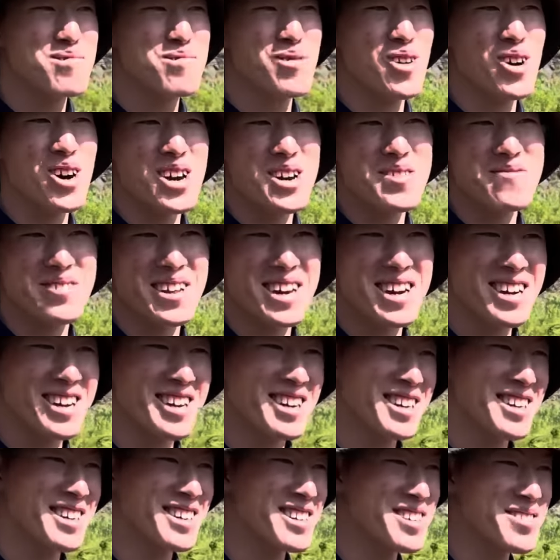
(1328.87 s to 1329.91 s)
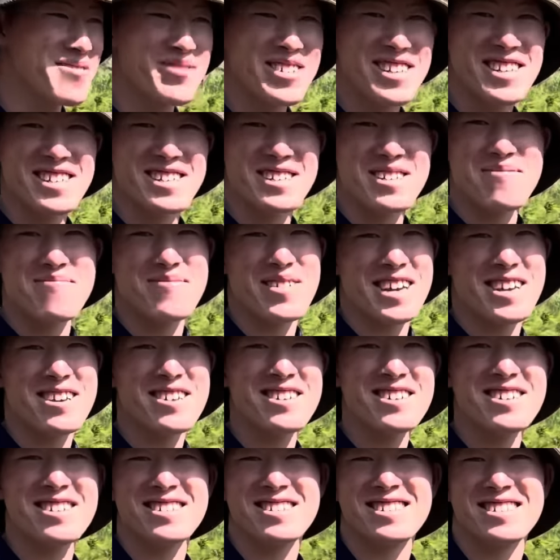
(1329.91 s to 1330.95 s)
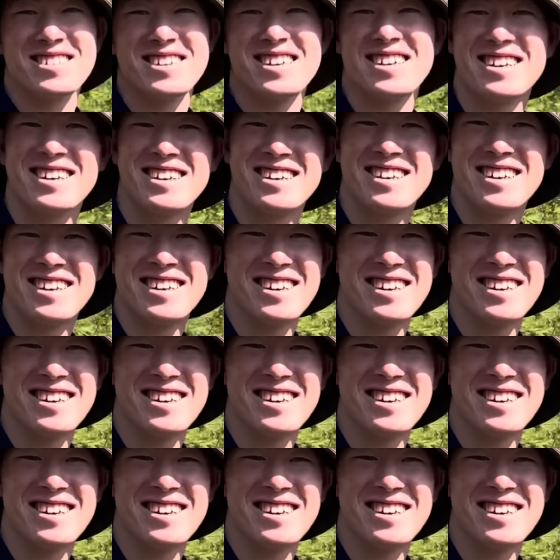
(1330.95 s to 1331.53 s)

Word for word: bố em đã không biết đi xe máy thì